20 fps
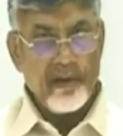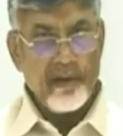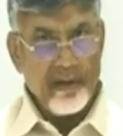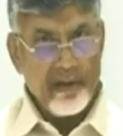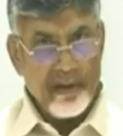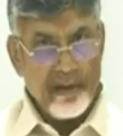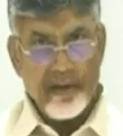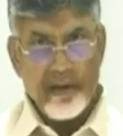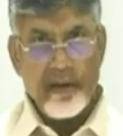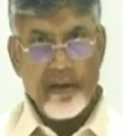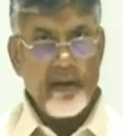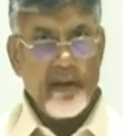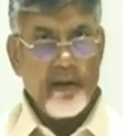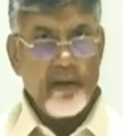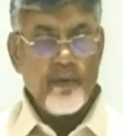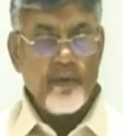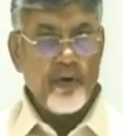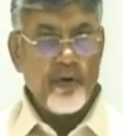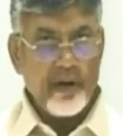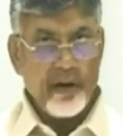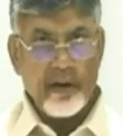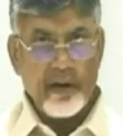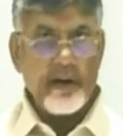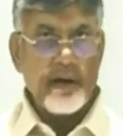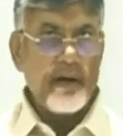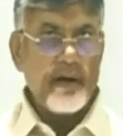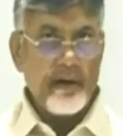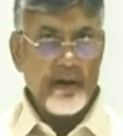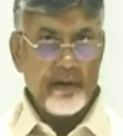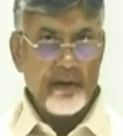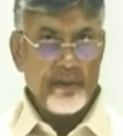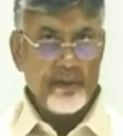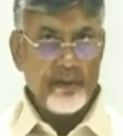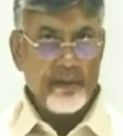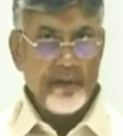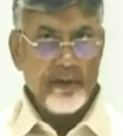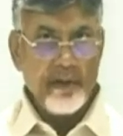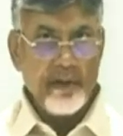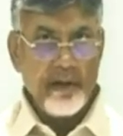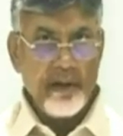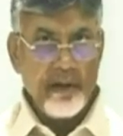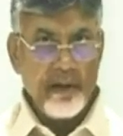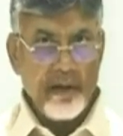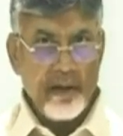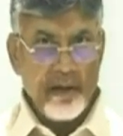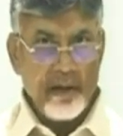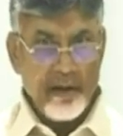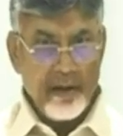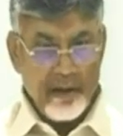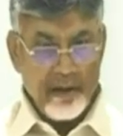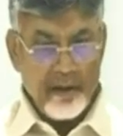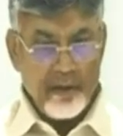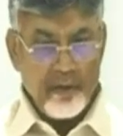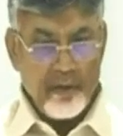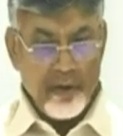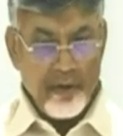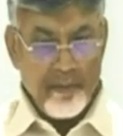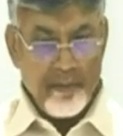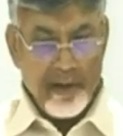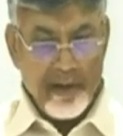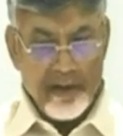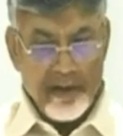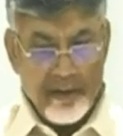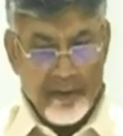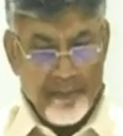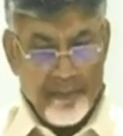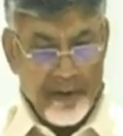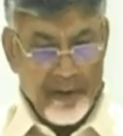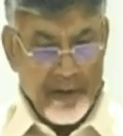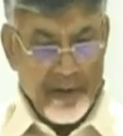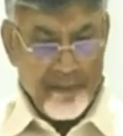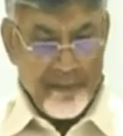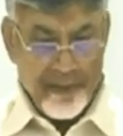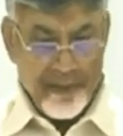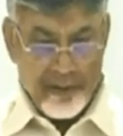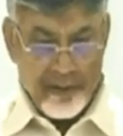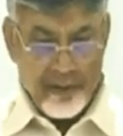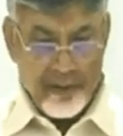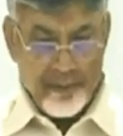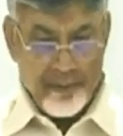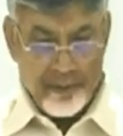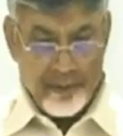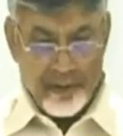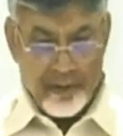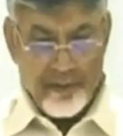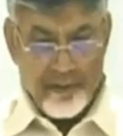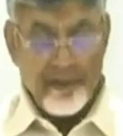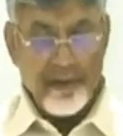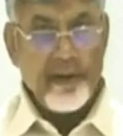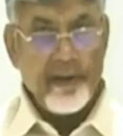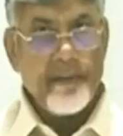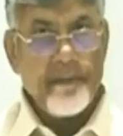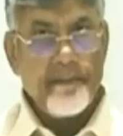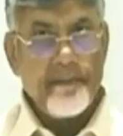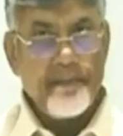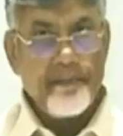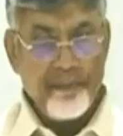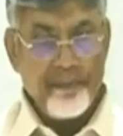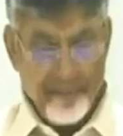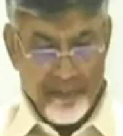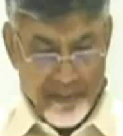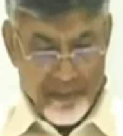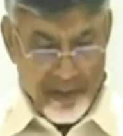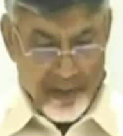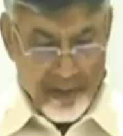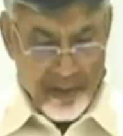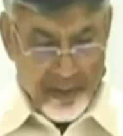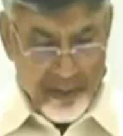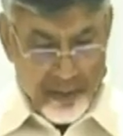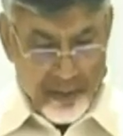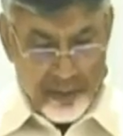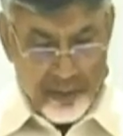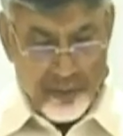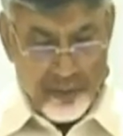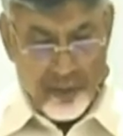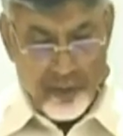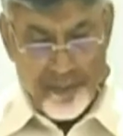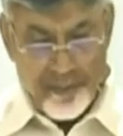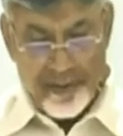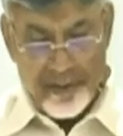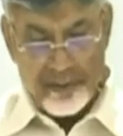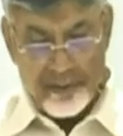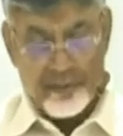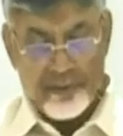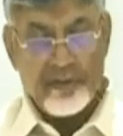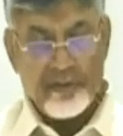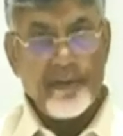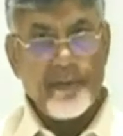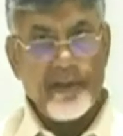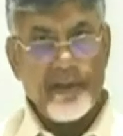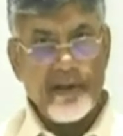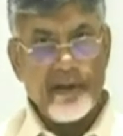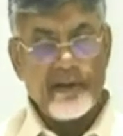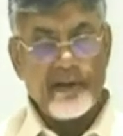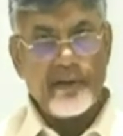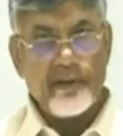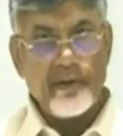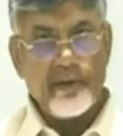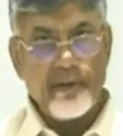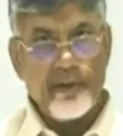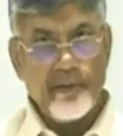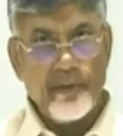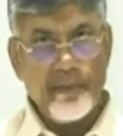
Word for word: ఇది ఒకరికనే కాదు ఇది ఒక మల్టీప్లయర్ ఎఫెక్ట్లో పోతా ఉంది ఈరోజు ఇంకొక పక్క చూస్తే మన దేశంలో